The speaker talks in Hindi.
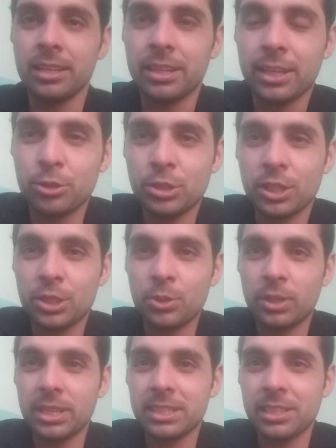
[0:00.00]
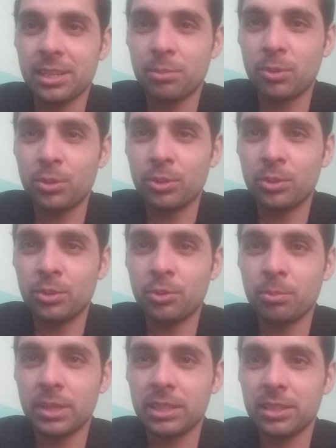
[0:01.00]
हेलो साथियों कैसे हैं आप लोग
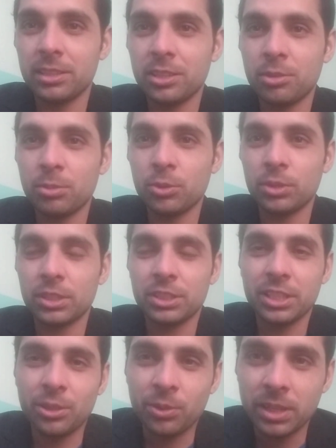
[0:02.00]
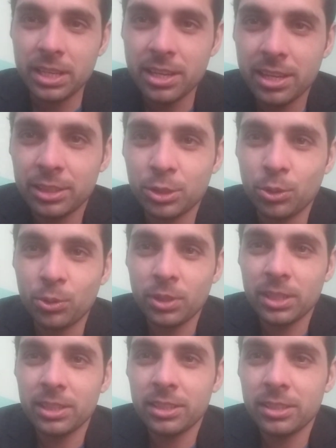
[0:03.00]
उम्मीद करता हूँ बहुत अच्छे होंगे थोड़ा
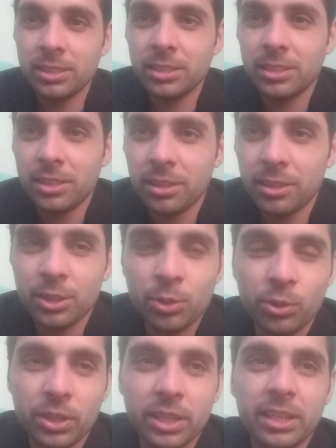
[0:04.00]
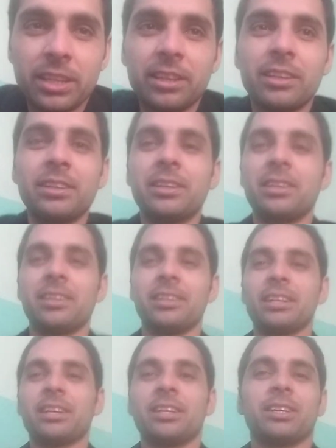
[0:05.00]
सर्दी हो गया यार
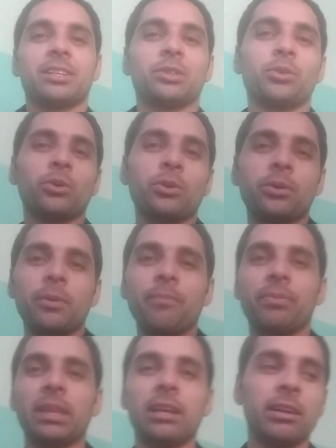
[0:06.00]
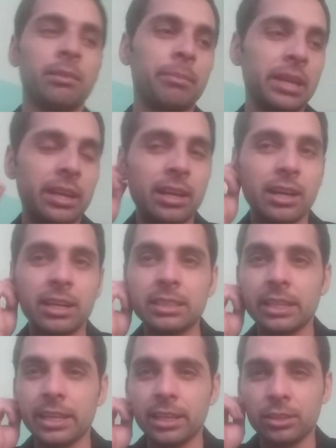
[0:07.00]
तो मैं आज
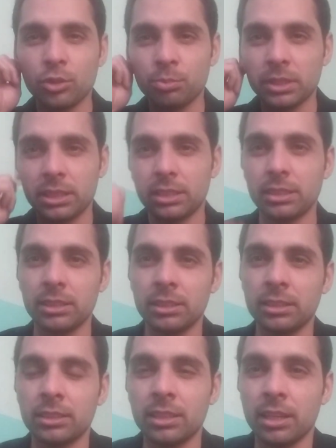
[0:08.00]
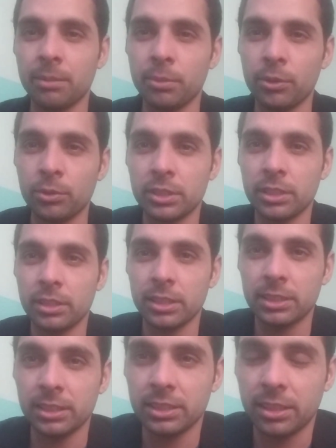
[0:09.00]
एक टॉपिक आप लोगों से
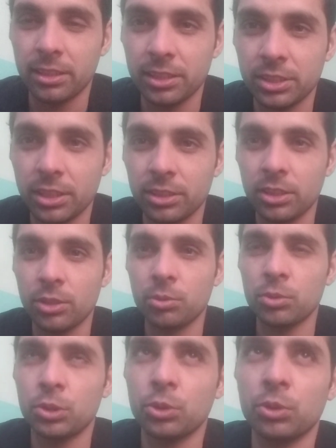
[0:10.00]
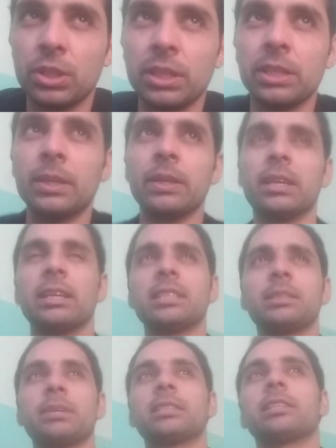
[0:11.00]
डिस्कस करना चाहता हूँ जो कि
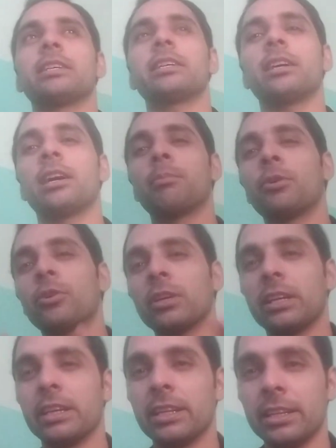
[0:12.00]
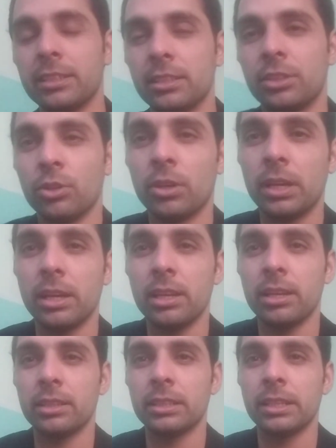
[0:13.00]
स्पेशली अमोंग इंडियंस जो है
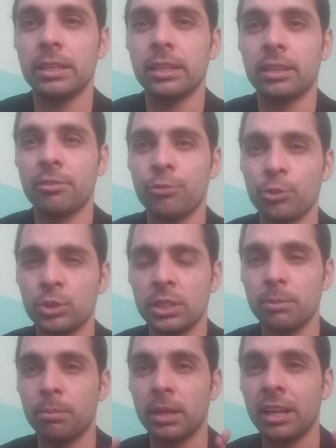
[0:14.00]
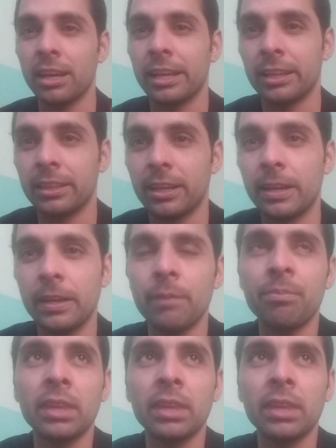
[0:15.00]
ये कन्फ्यूजन बना रहता है